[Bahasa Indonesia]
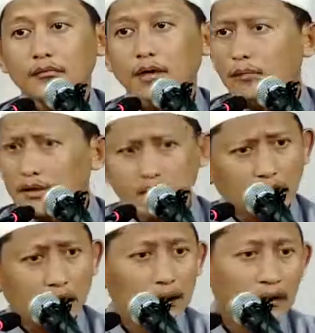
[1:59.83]
Enggak
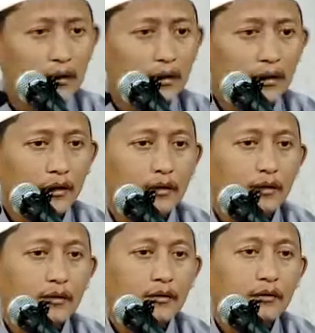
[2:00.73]
masalah
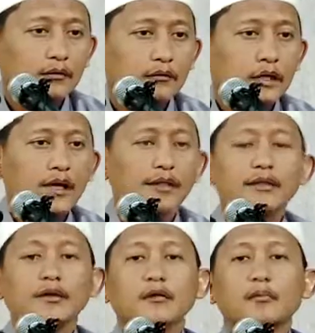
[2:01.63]
tahdir.